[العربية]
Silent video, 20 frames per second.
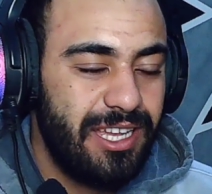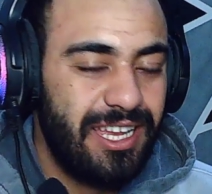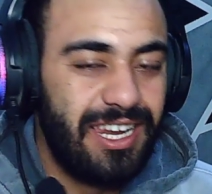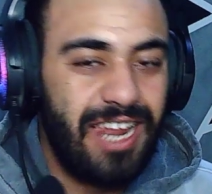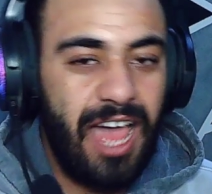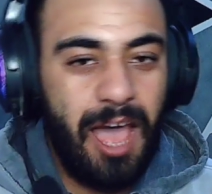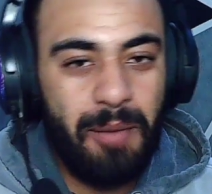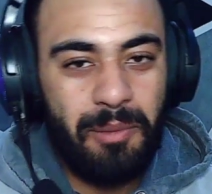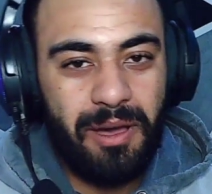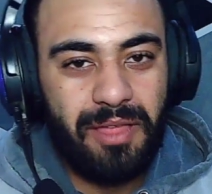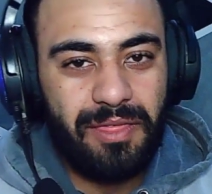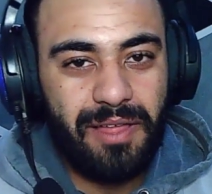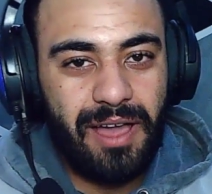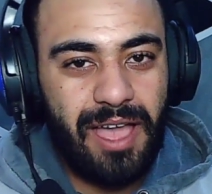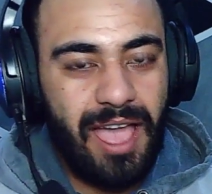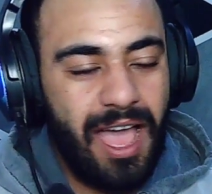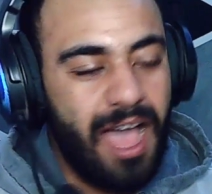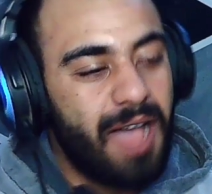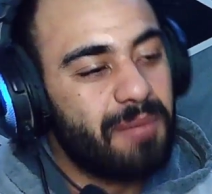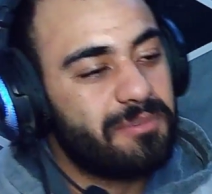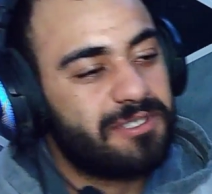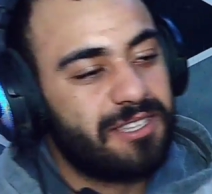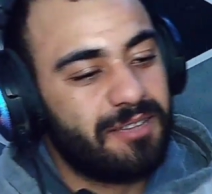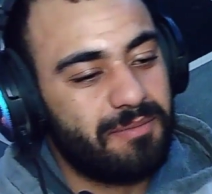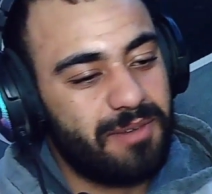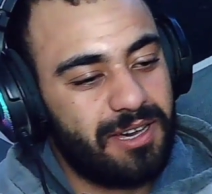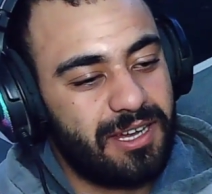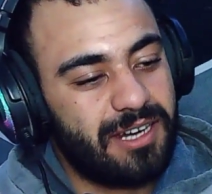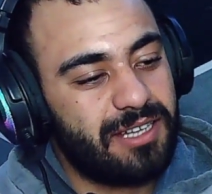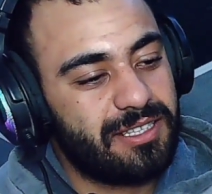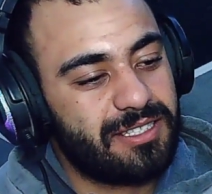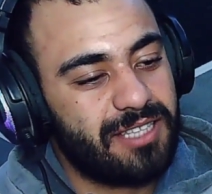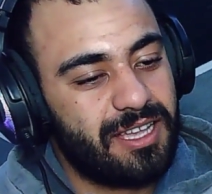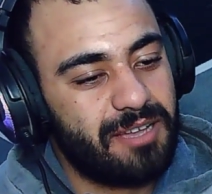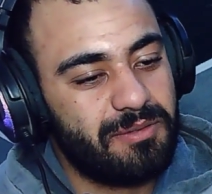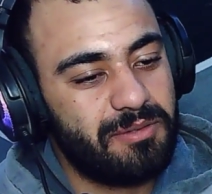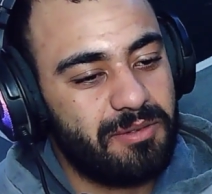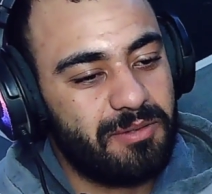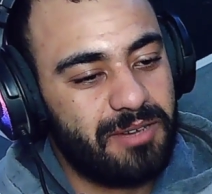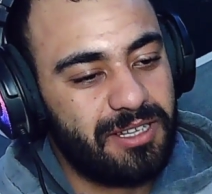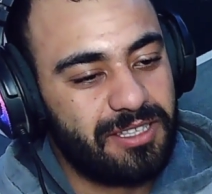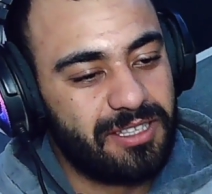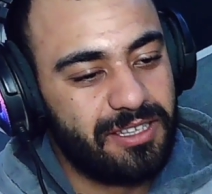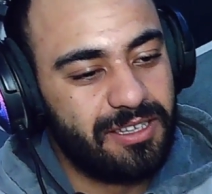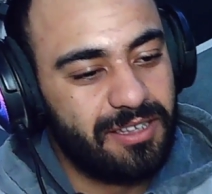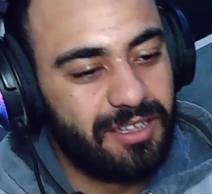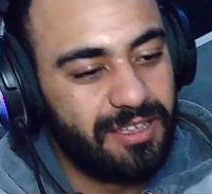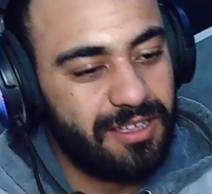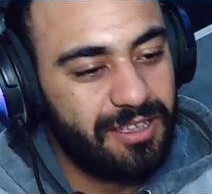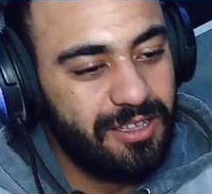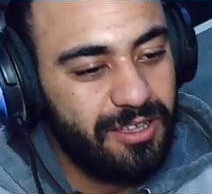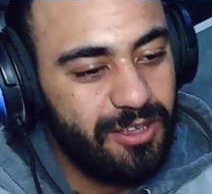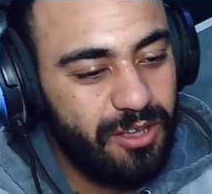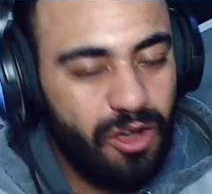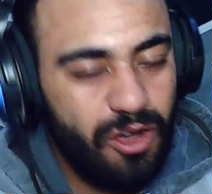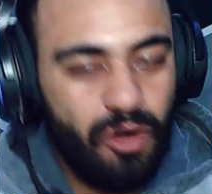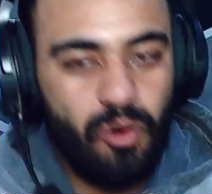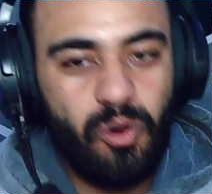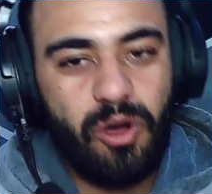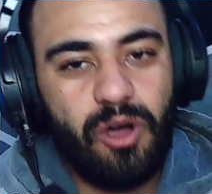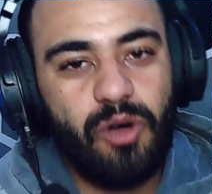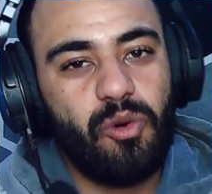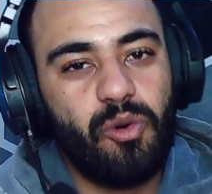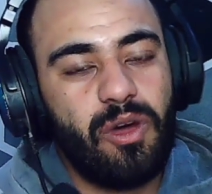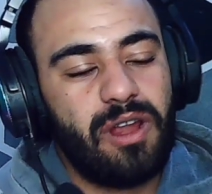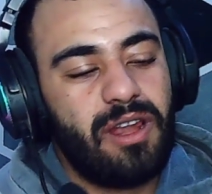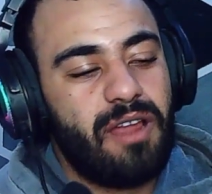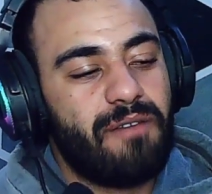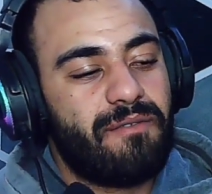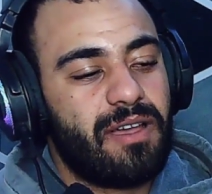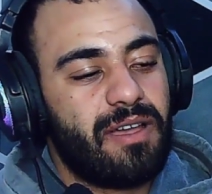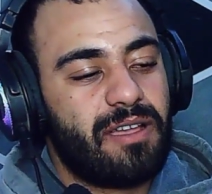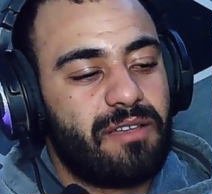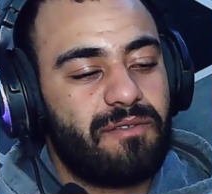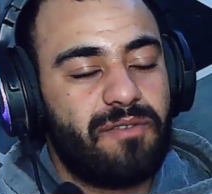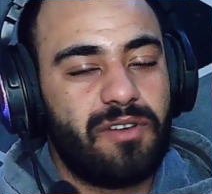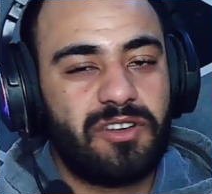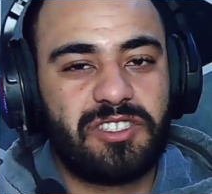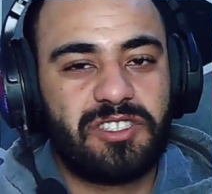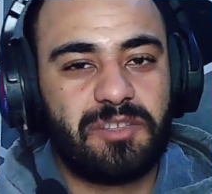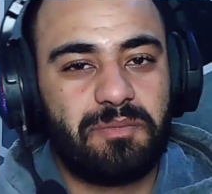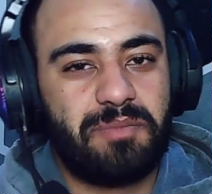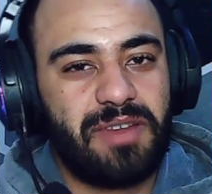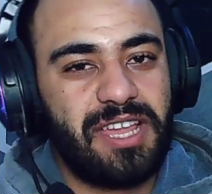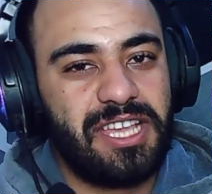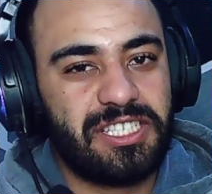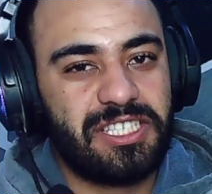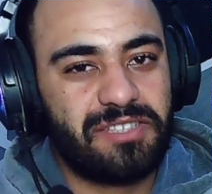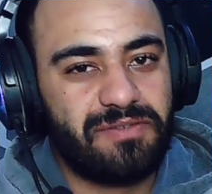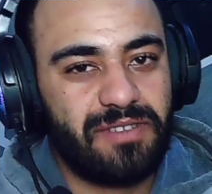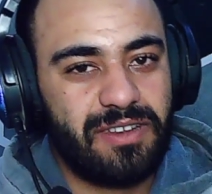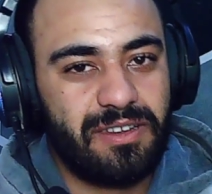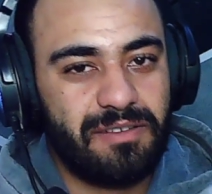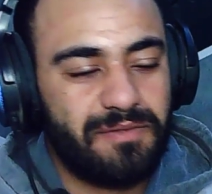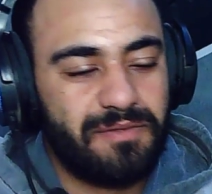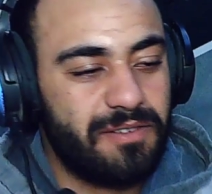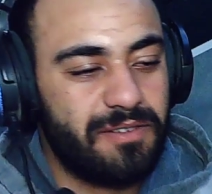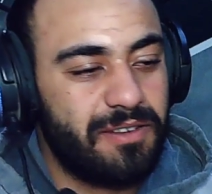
العام ضايع عام سمارة صاحبي معناتها هو هو اللي فك فيرست بليس في,